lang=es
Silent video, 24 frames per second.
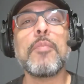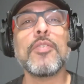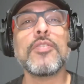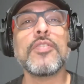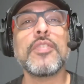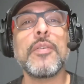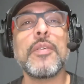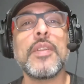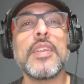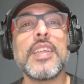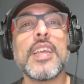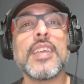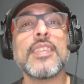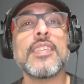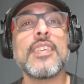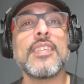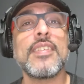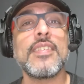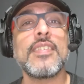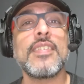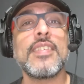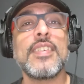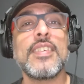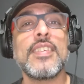posibilidad
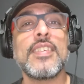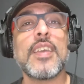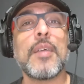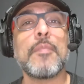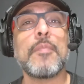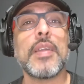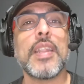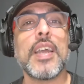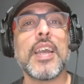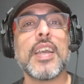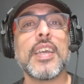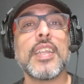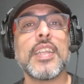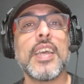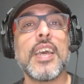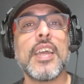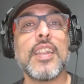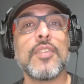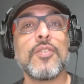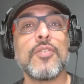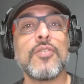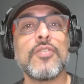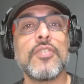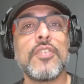sencilla para
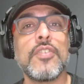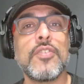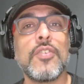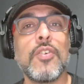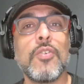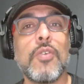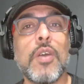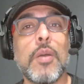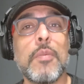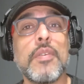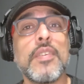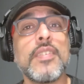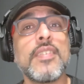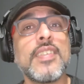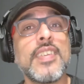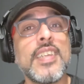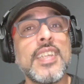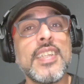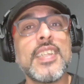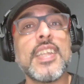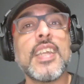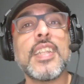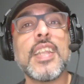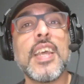crear tu sitio web
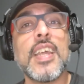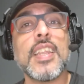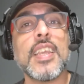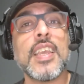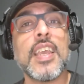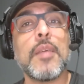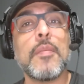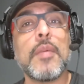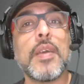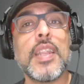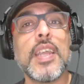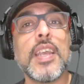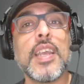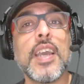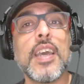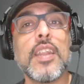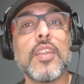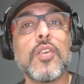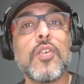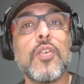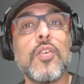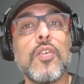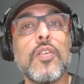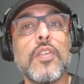sin tener que
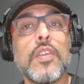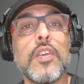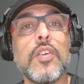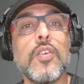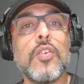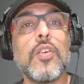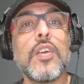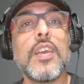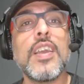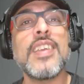manejar código